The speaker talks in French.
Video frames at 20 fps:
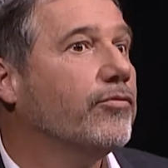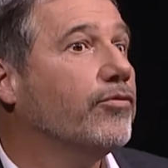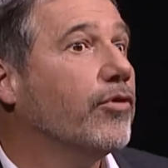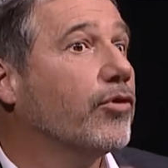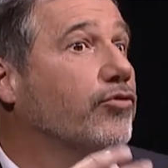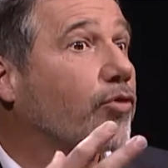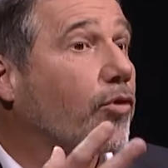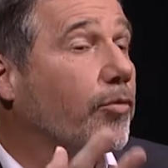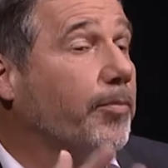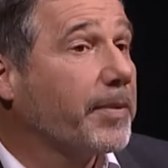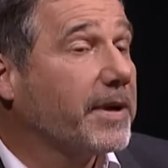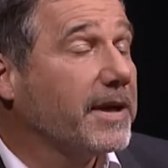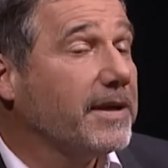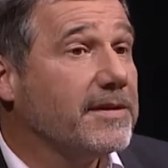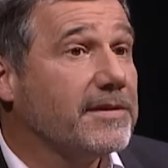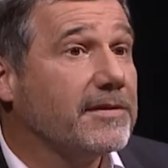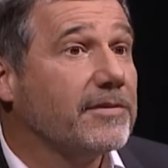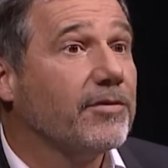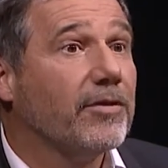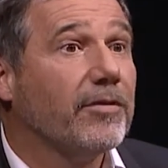une
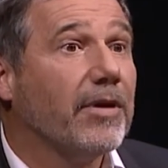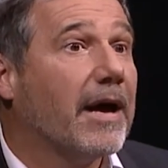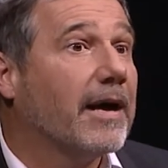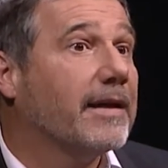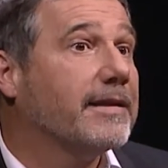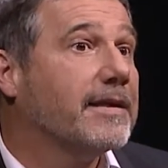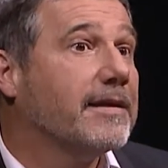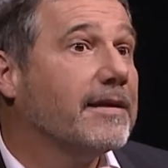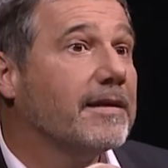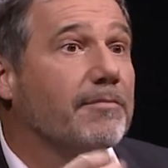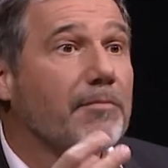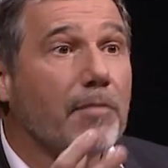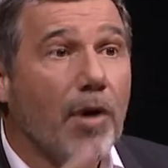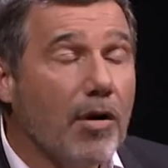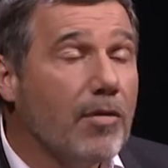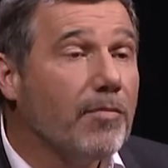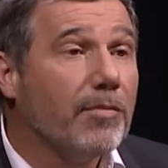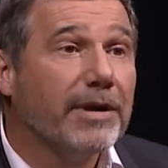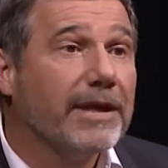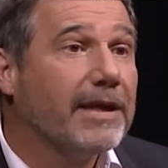entreprise à des
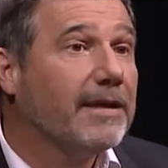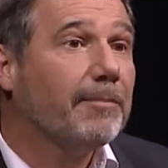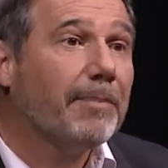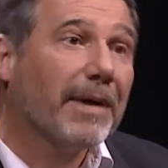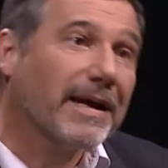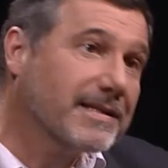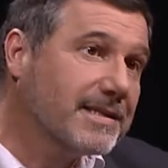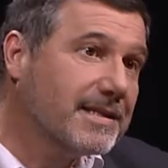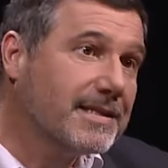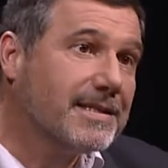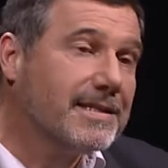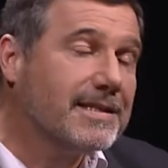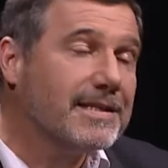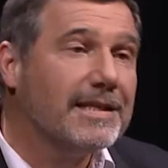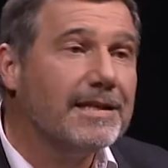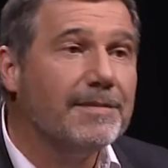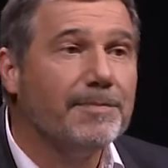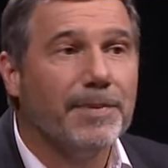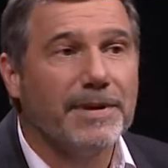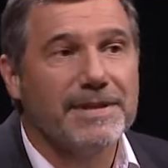membres qui
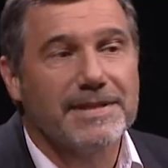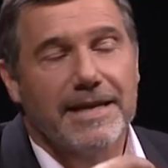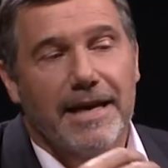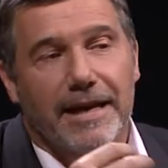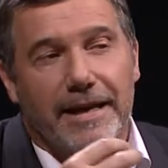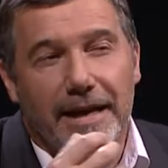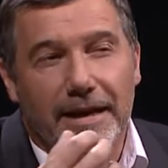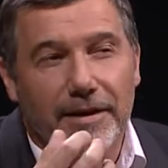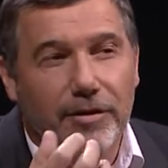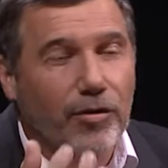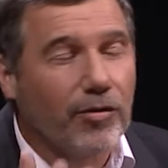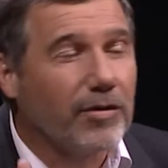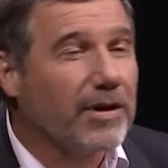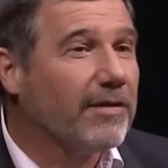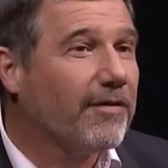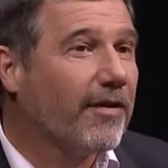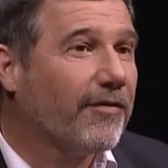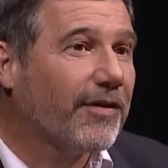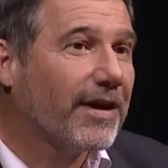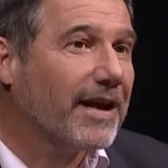participent parce ce qu'il y a quelqu'un
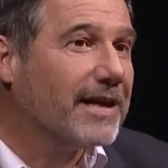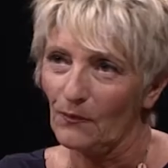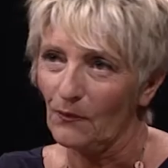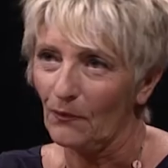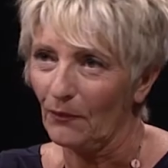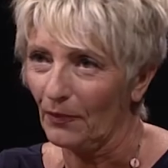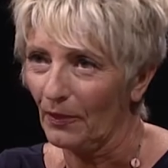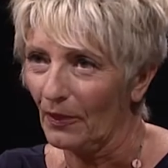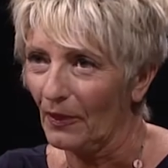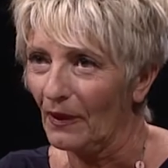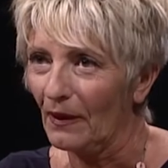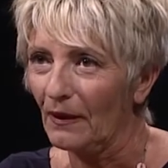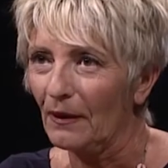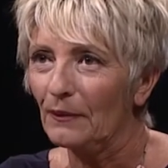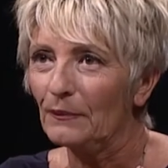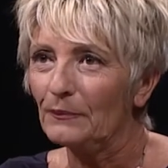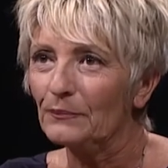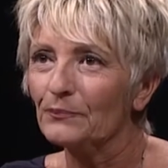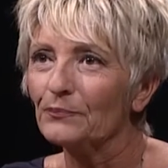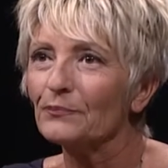qui va faire la
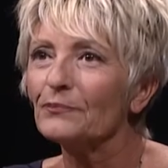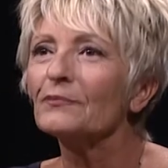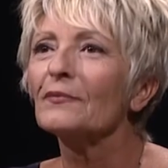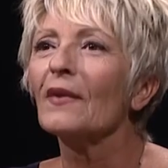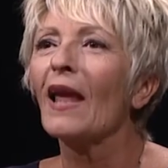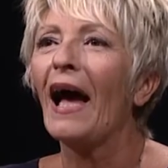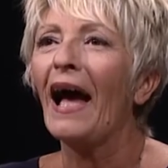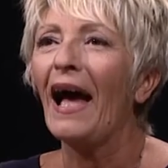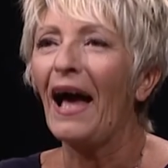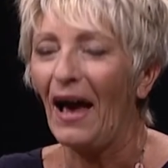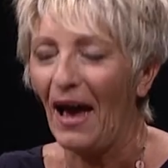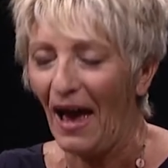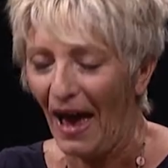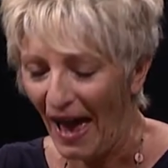sélection Dites-nous.